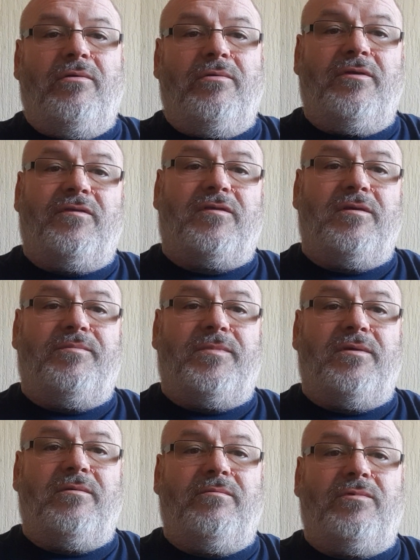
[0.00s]
Und es gibt
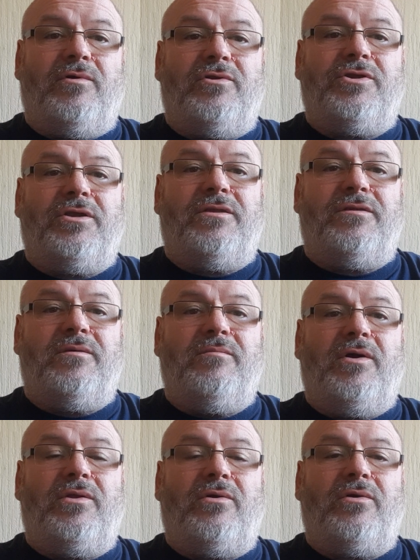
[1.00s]
in Deutschland
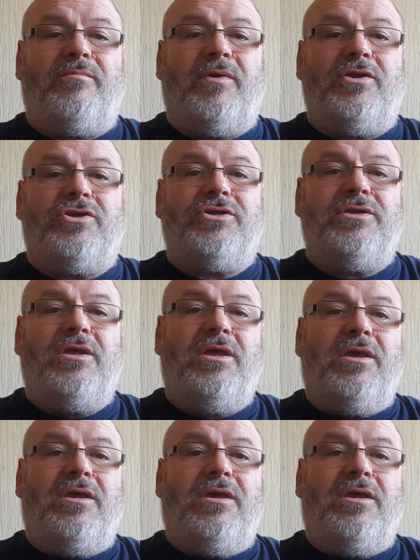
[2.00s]
immer noch Menschen,